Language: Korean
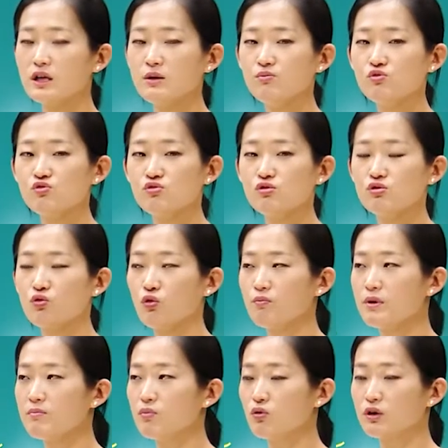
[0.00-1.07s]
임술
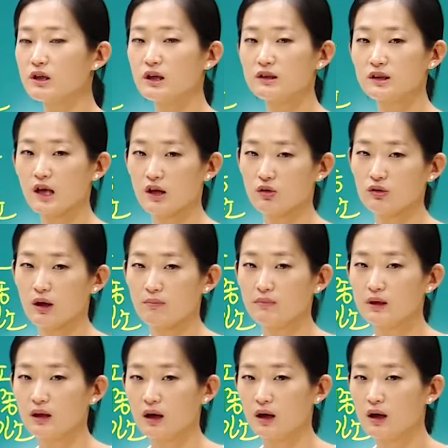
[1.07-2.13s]
농민봉기라는 게
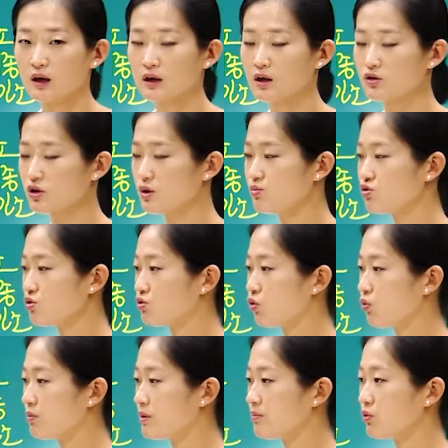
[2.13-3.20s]
일어납니다. 그래서 임술
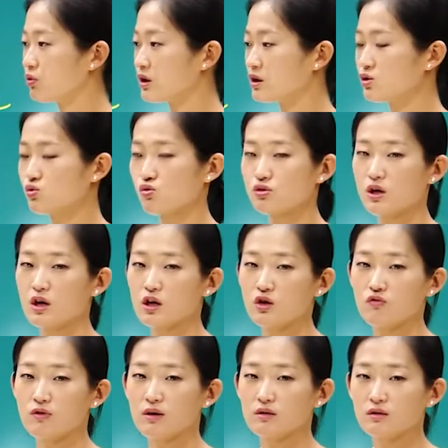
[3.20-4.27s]
농민봉기를
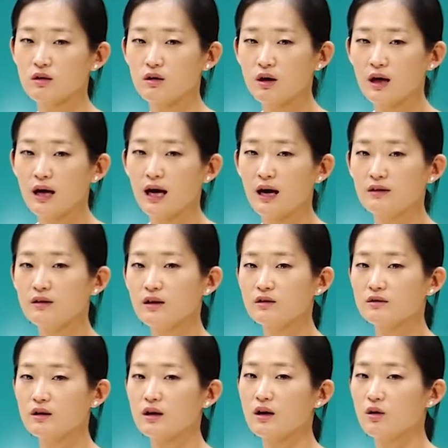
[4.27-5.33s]
조사하기 위해서
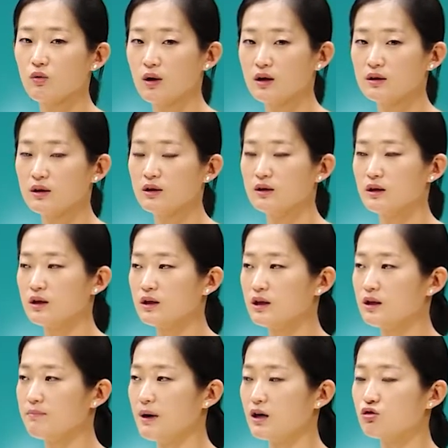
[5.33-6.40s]
안핵사라고 하는
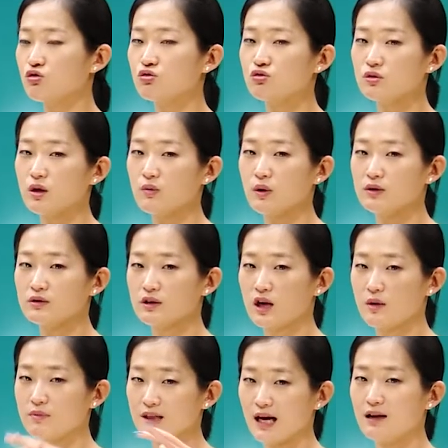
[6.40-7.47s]
이 박규수라고 하는
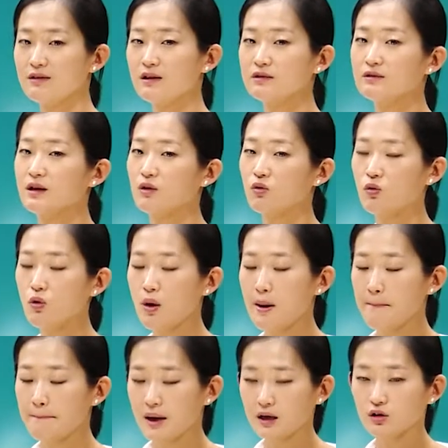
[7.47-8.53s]
사람은 안핵사로
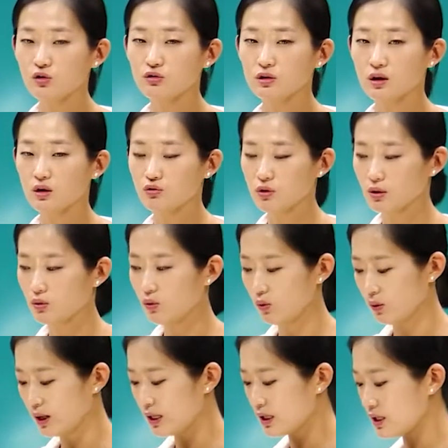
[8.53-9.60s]
파견을 하게
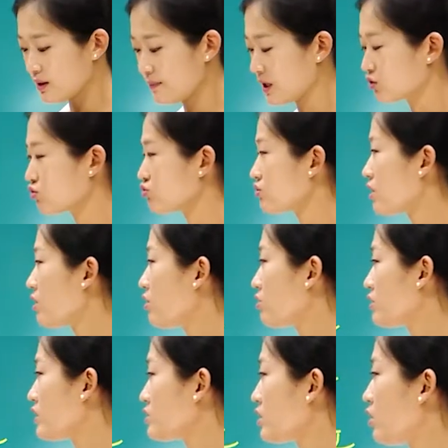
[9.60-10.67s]
되고 이 박규수가
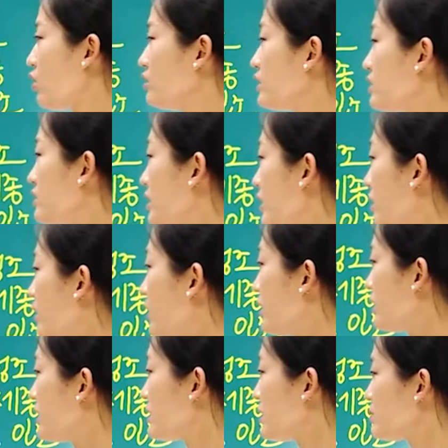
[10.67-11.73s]
거기에서 건의를 해요.
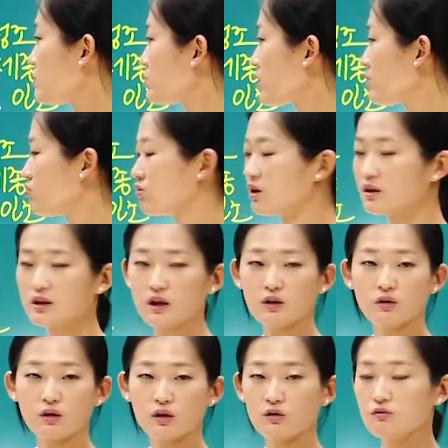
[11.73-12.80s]
이 삼정의 문란을
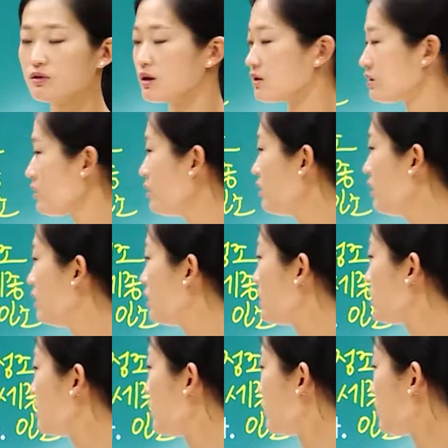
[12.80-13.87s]
해결하기 위해서
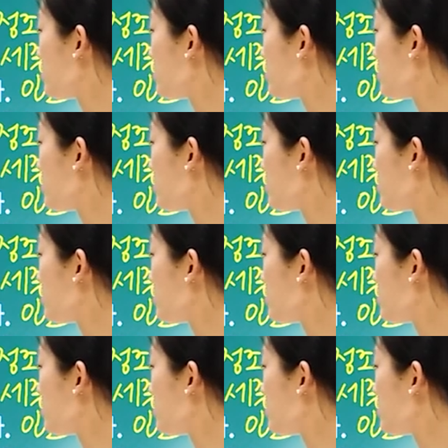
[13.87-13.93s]
이런